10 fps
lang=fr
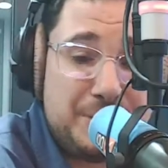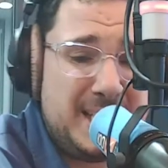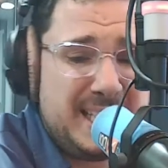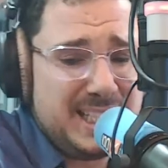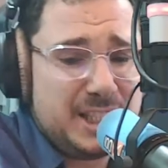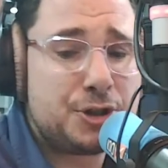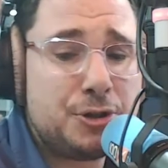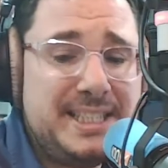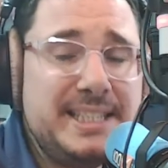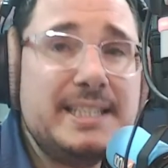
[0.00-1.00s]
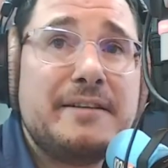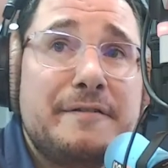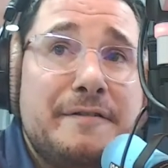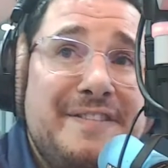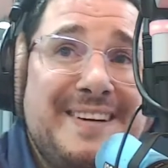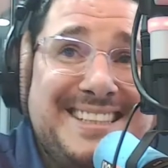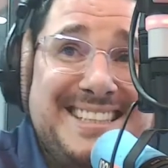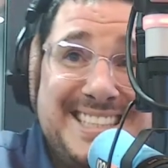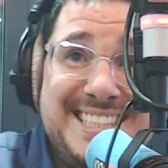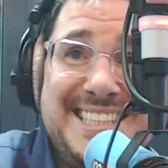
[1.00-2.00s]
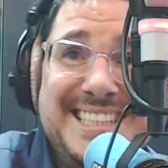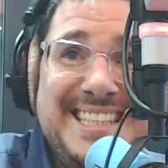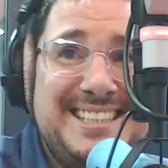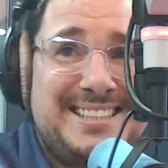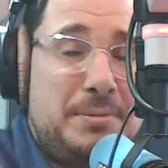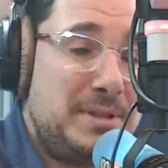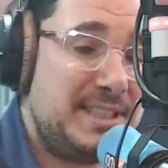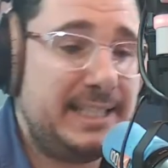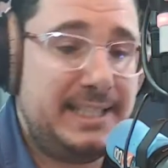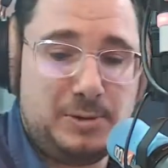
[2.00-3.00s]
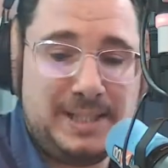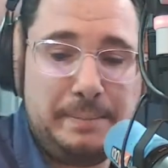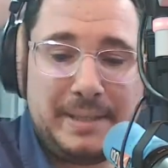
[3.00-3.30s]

CO, jeudi 26 décembre, ça y est, Noël est